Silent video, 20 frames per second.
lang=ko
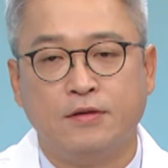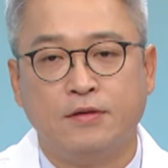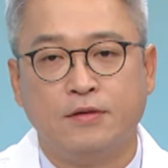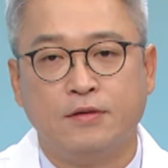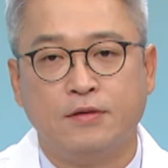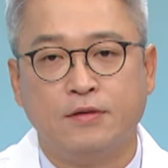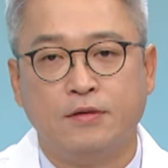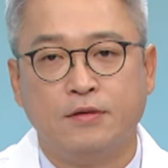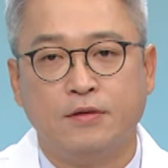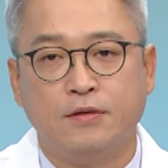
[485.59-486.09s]

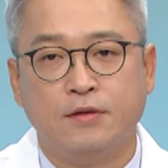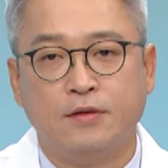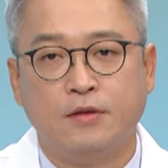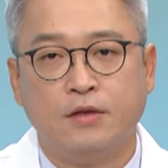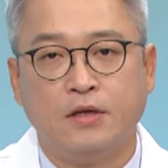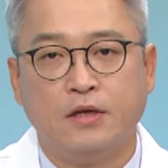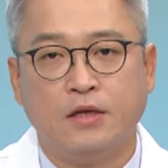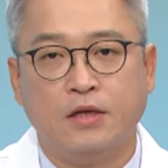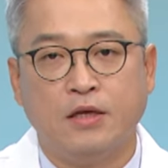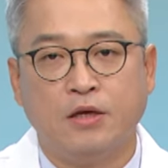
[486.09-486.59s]
네.
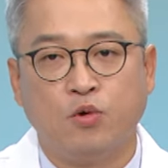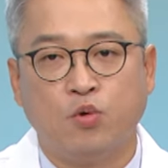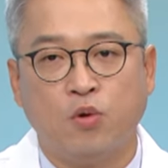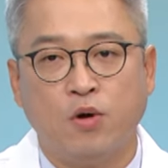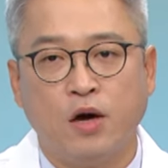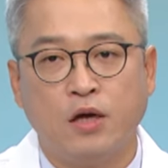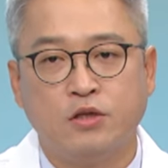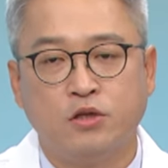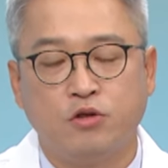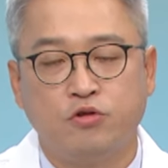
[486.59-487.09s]
음.
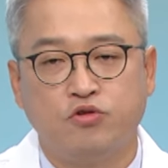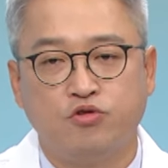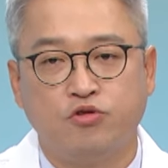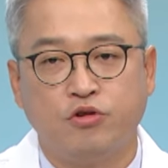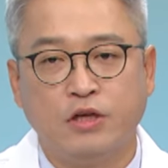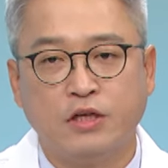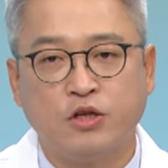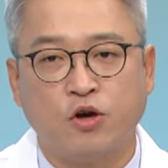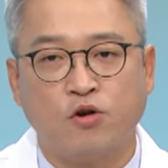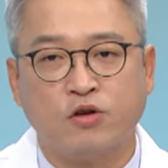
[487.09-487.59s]
인공관절
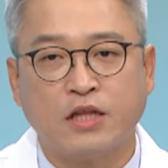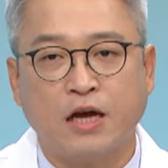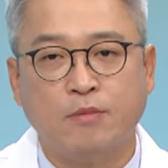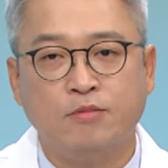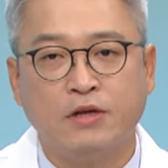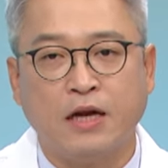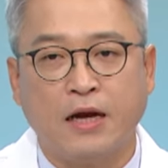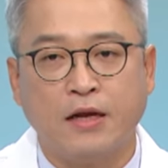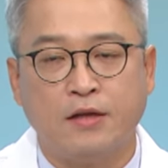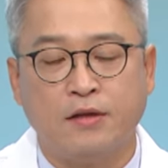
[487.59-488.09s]
수술이
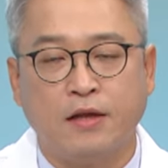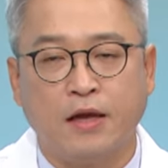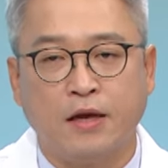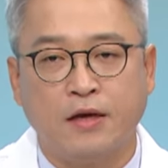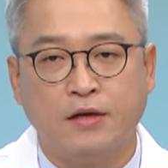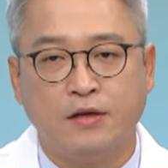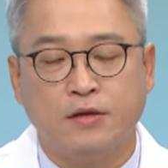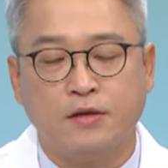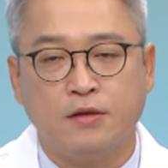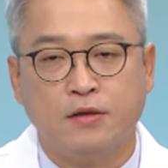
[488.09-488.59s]
정답은
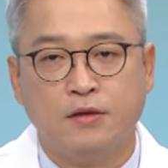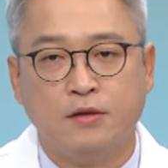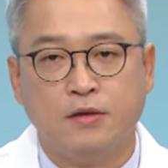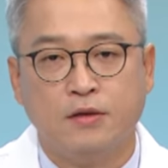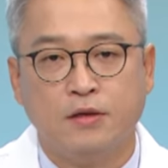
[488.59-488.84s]
아닌데요.